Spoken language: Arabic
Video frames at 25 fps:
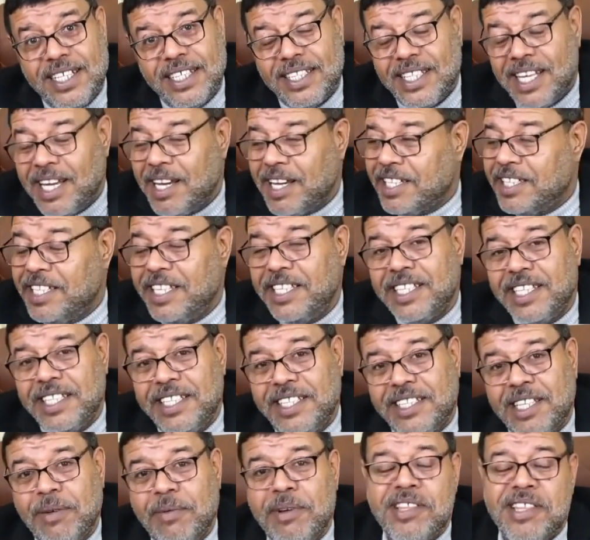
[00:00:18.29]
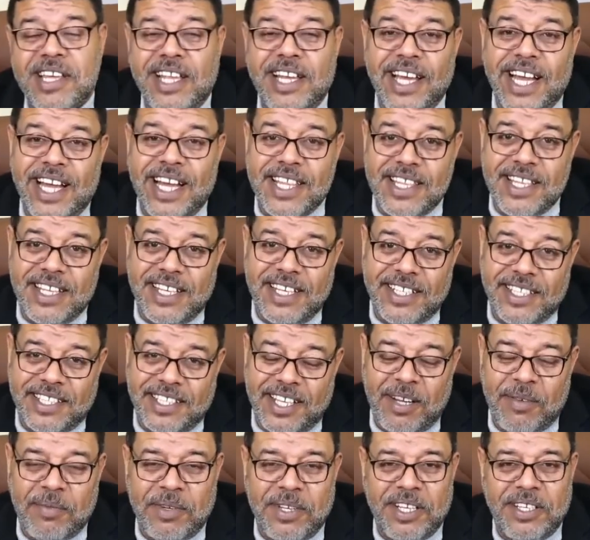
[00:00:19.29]
ده جديده دي طب اسال يا حسن
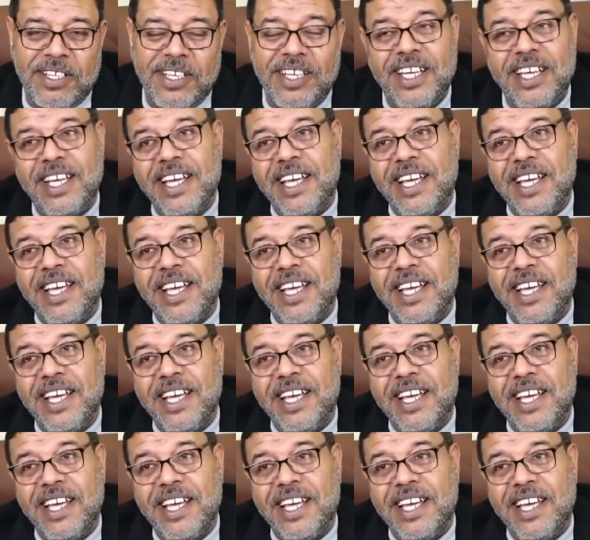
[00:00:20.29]
طالما انا